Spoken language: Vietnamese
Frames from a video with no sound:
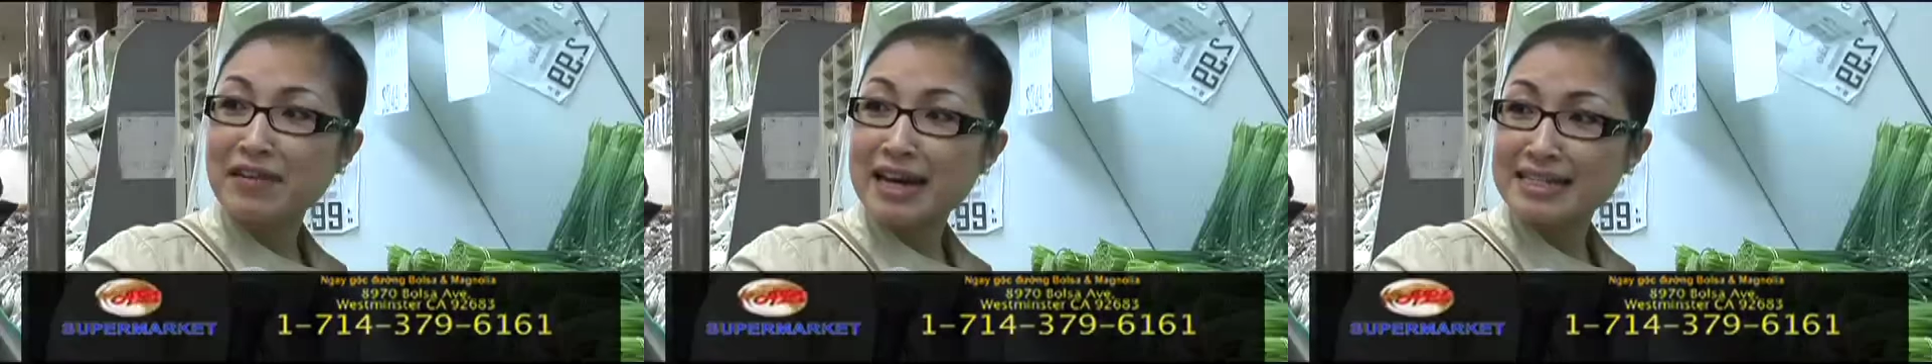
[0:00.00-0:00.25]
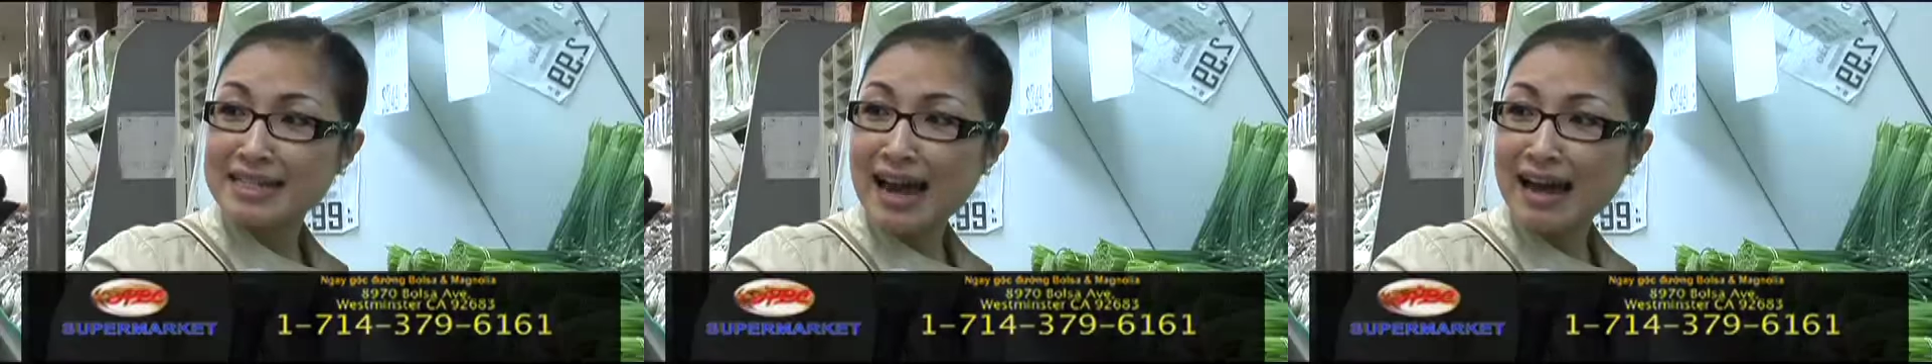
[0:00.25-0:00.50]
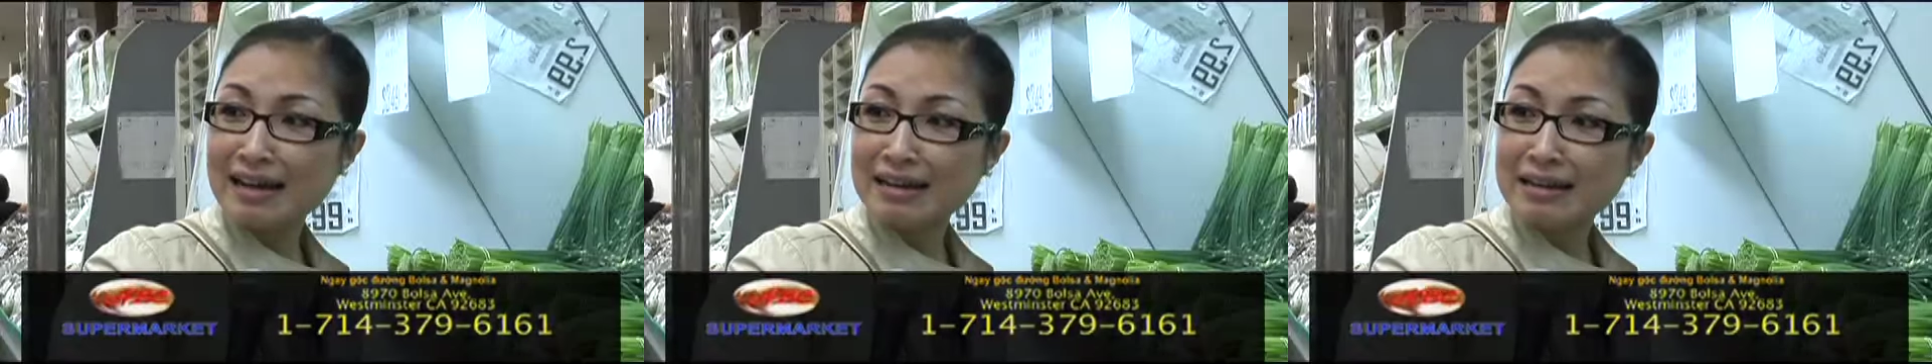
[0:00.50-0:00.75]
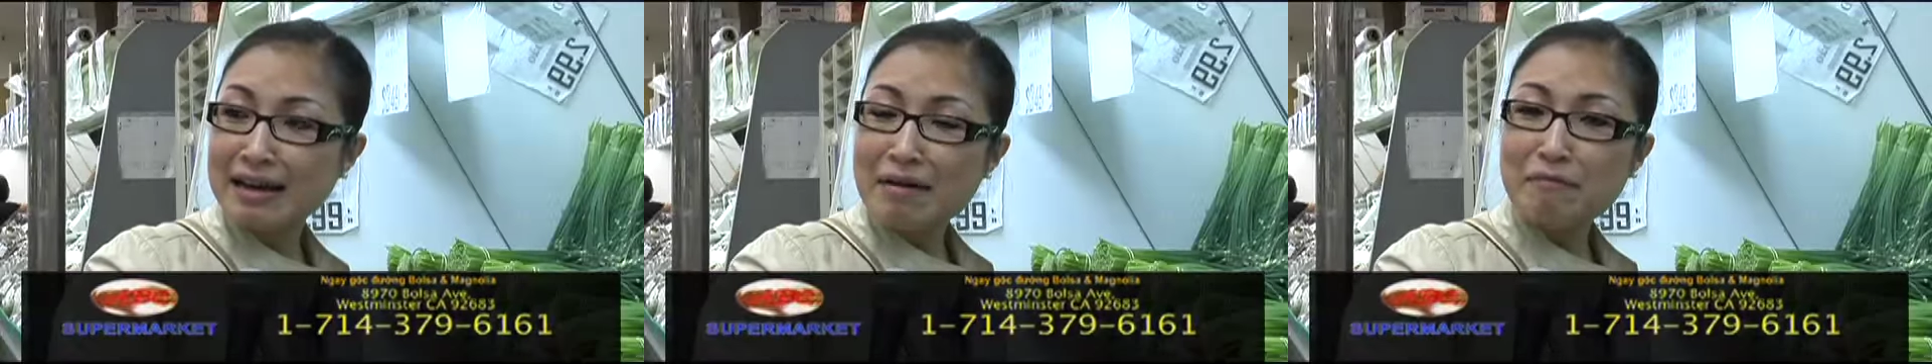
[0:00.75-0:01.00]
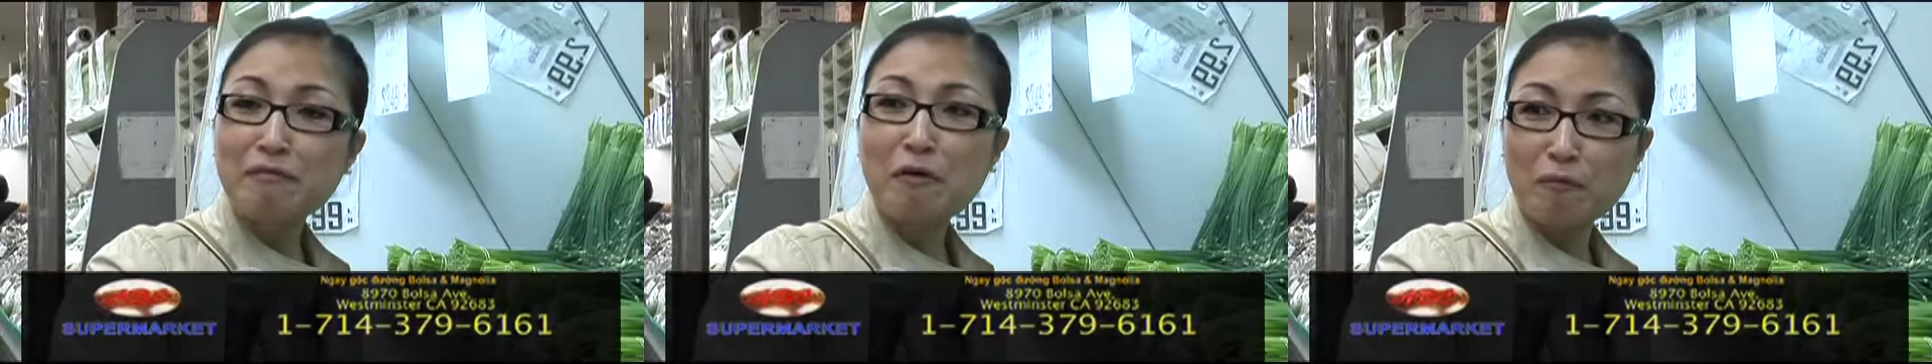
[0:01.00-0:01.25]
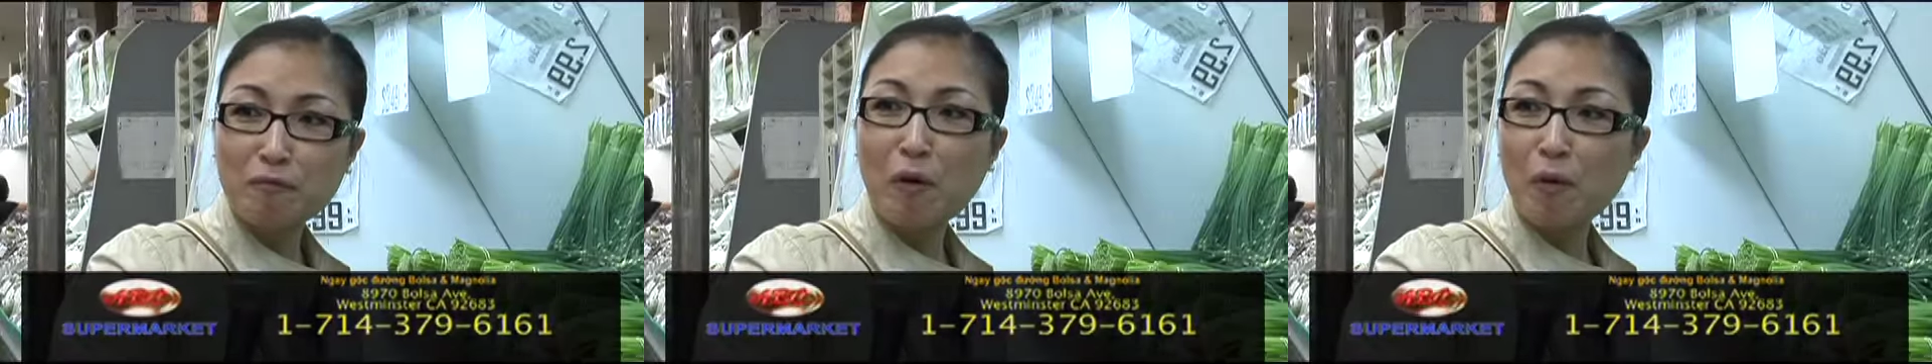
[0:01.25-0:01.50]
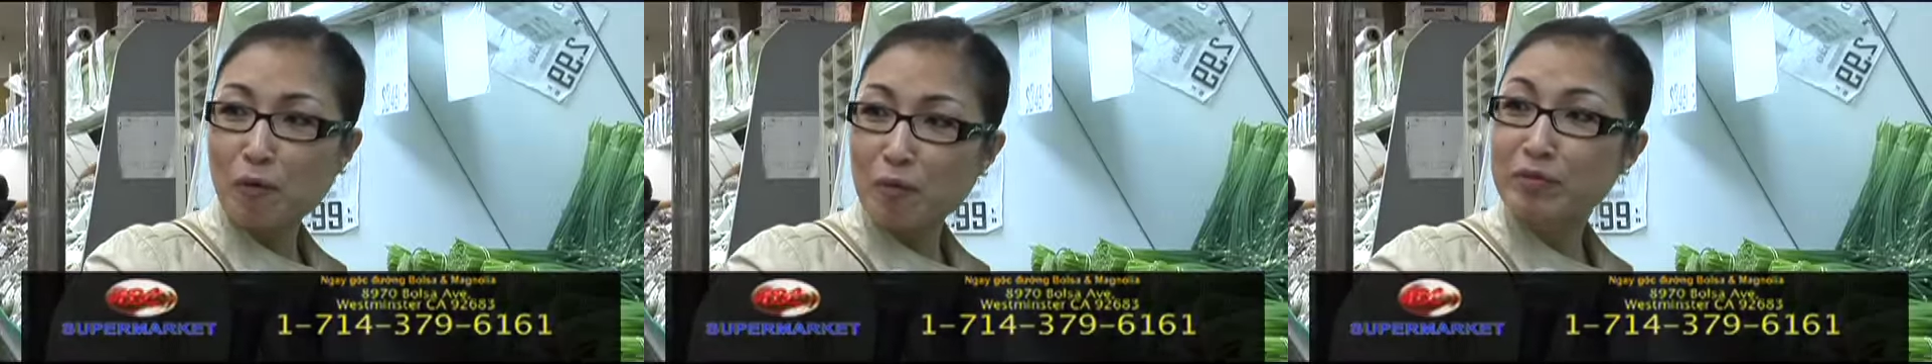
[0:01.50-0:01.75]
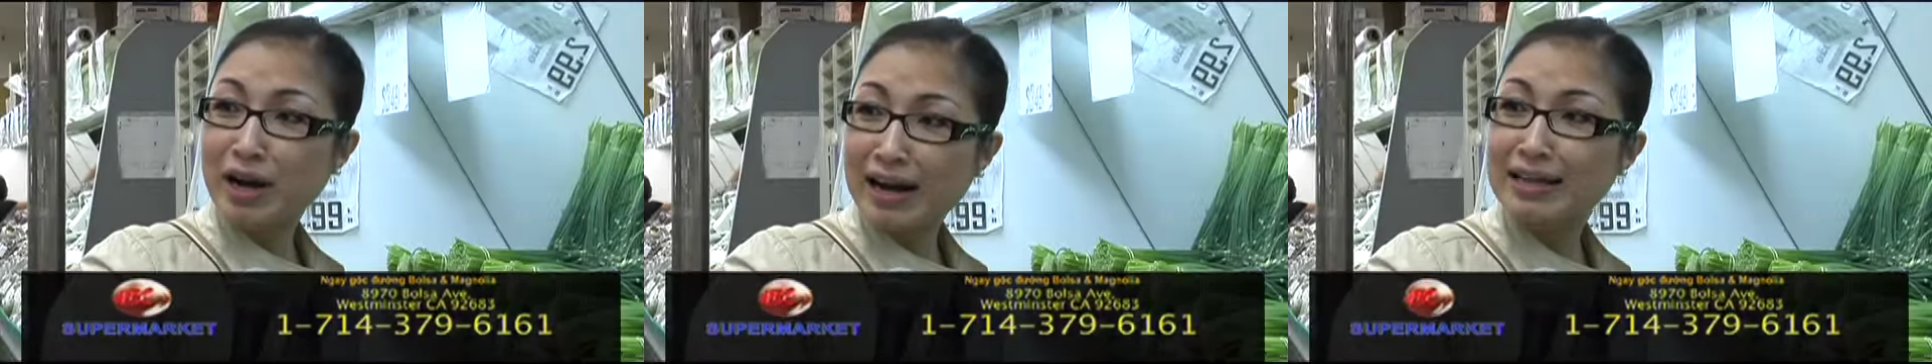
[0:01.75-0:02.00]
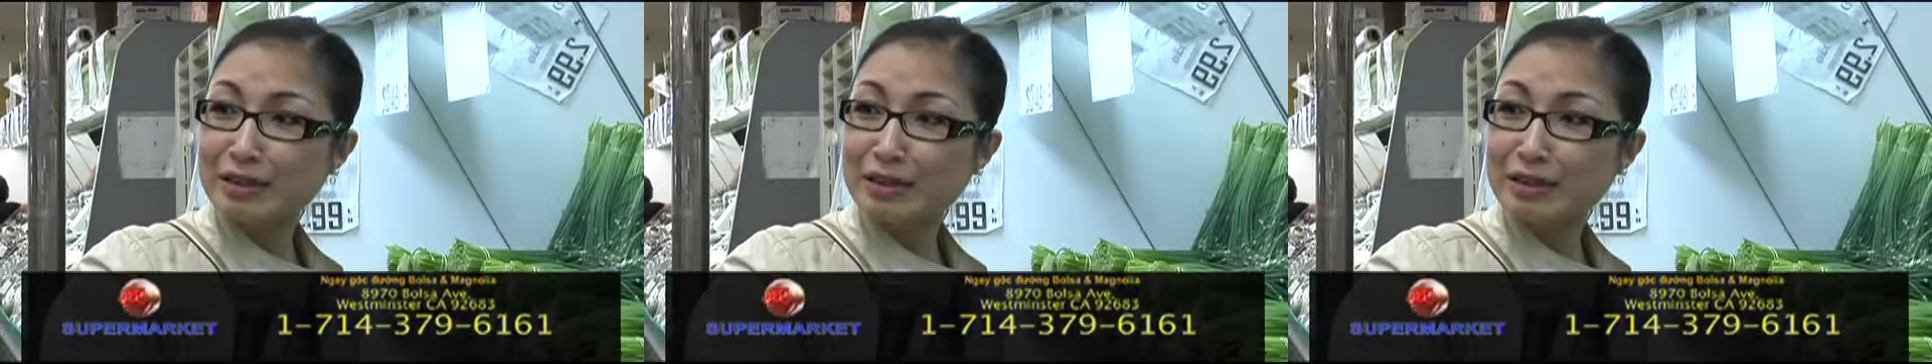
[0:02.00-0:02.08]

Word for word: phải chăng phục vụ cũng rất là